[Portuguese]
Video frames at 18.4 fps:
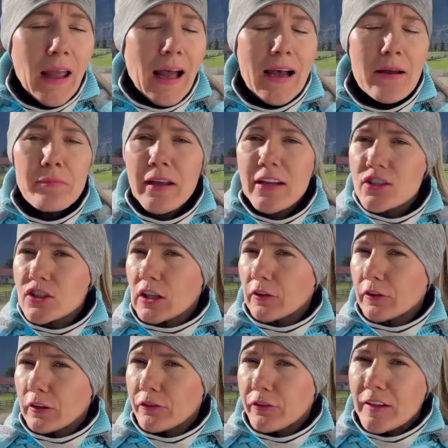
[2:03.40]
a
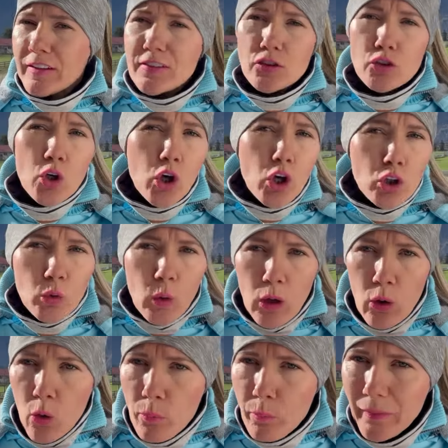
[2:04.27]
médica que fez todo o
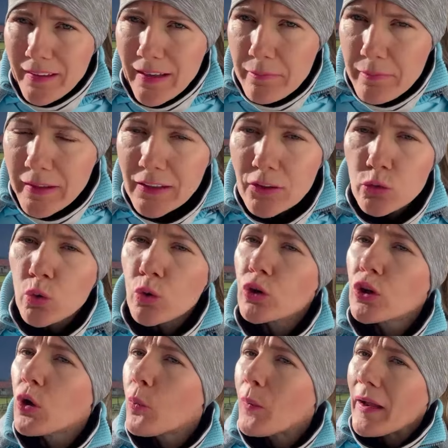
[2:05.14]
acompanhamento,
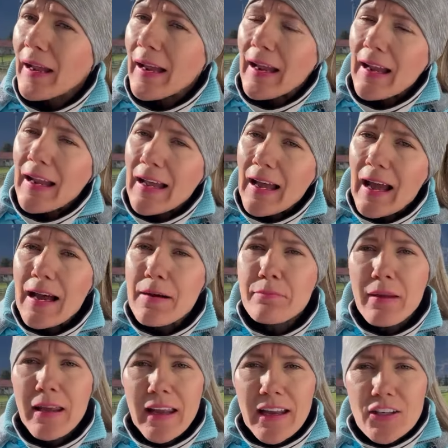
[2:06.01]
não é a
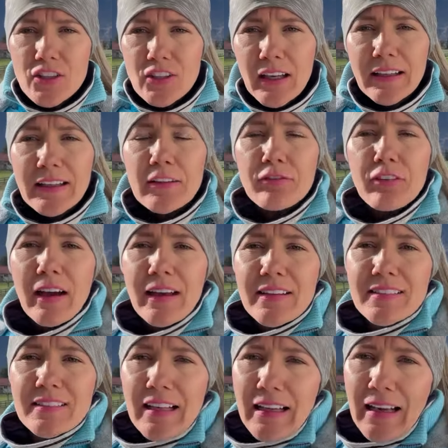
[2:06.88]
médica que
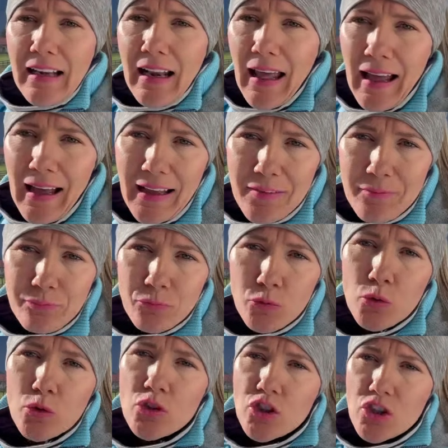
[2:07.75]
vai estar lá
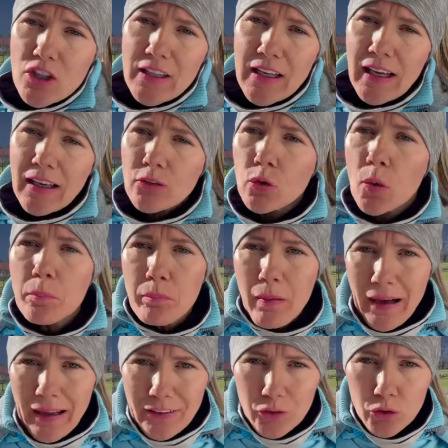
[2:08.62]
no dia do
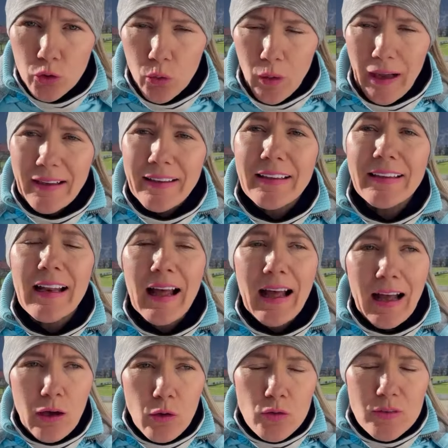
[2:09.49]
parto. Aqui
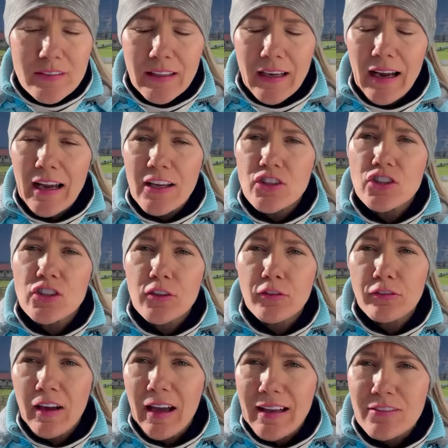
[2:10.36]
na Áustria, a
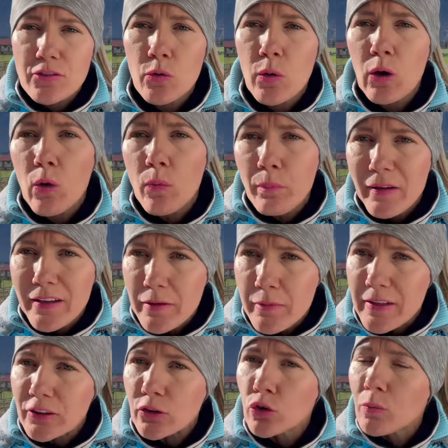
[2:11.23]
gente faz o
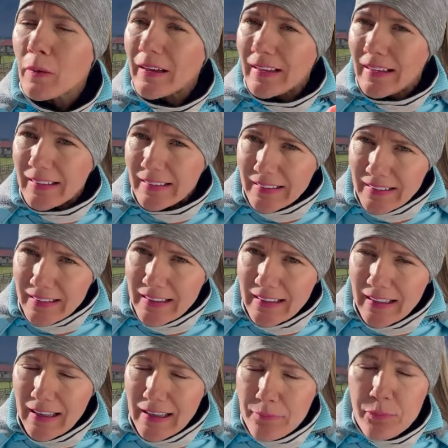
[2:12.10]
acompanhamento numa
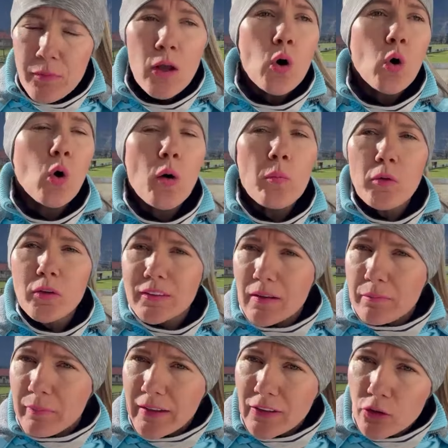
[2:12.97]
clínica como
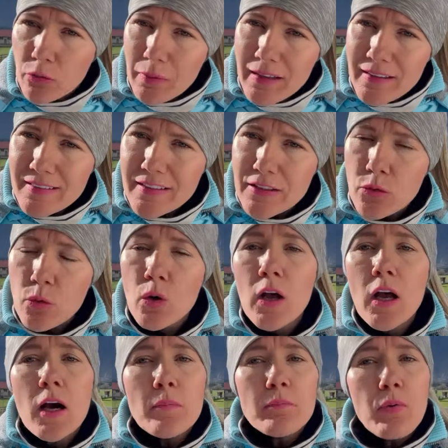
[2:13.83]
também no Brasil.
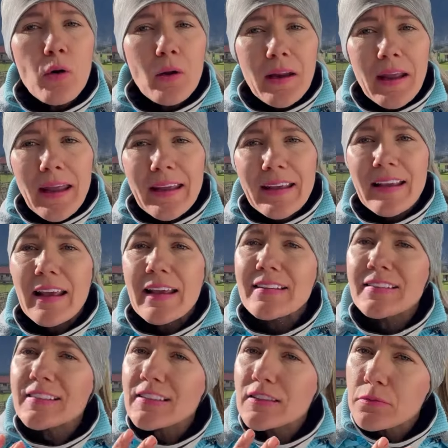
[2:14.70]
Porém,
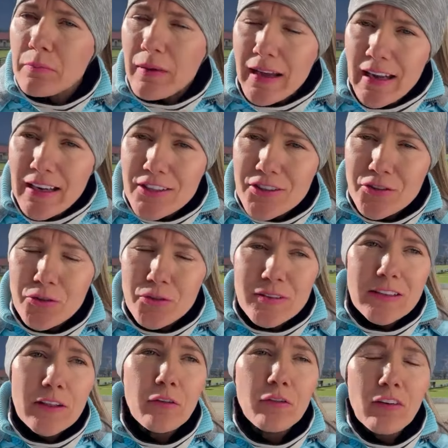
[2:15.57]
esses
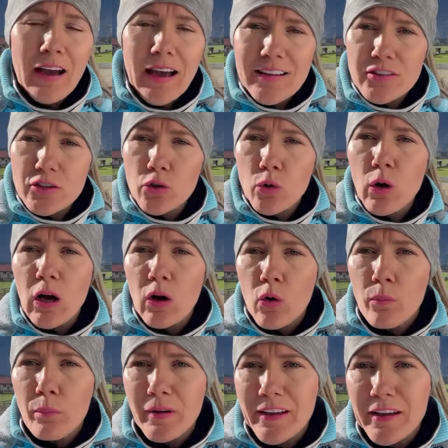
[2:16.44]
médicos que fazem o
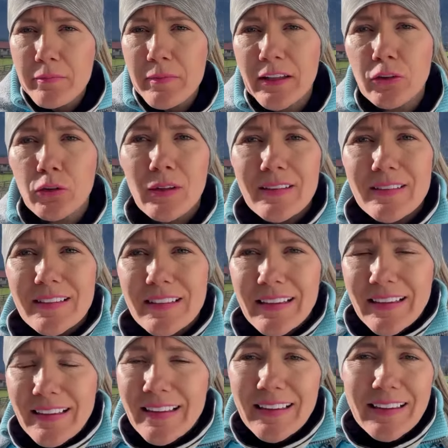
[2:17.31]
acompanhamento nas
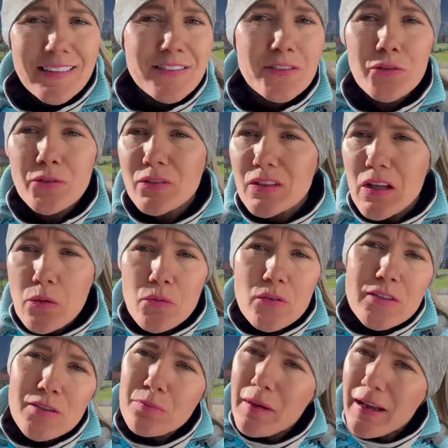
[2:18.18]
clínicas não são
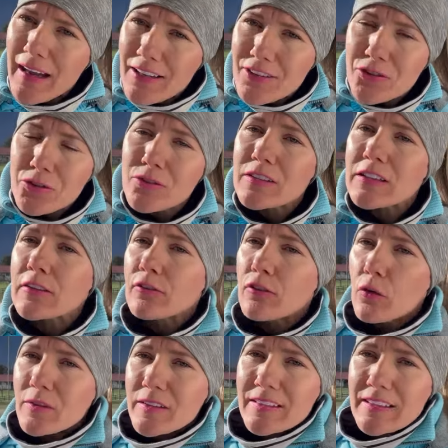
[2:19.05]
os médicos que
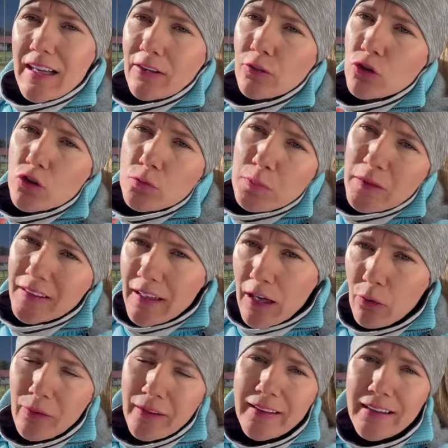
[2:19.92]
vão estar no
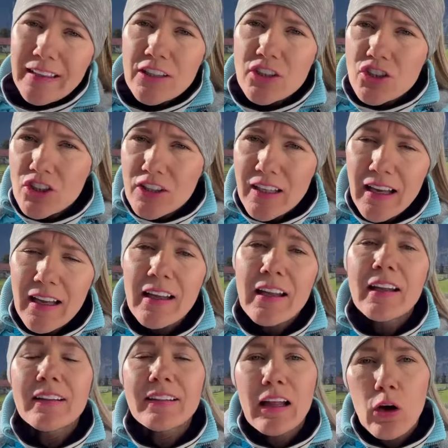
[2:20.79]
hospital naquele dia,
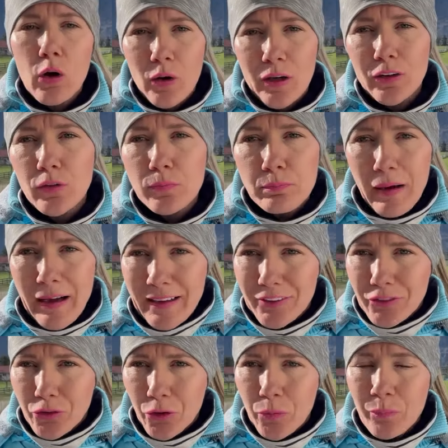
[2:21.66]
na hora do
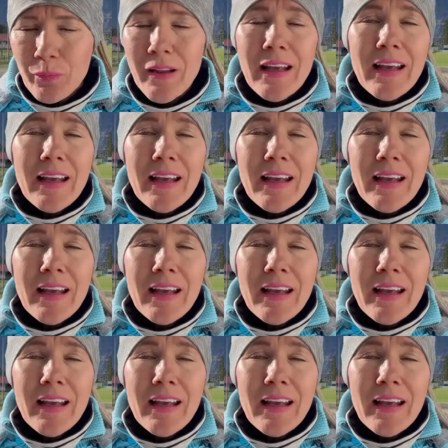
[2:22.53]
parto.